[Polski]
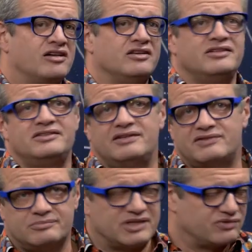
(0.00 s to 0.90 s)
e, nie
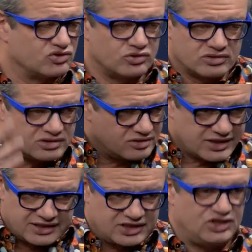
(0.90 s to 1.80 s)
wiem, nawiązujący do
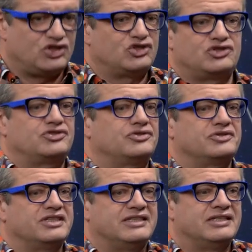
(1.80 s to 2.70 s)
jakichś
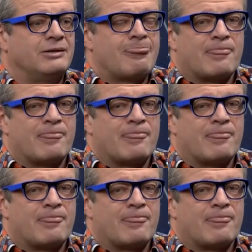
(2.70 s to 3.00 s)
e,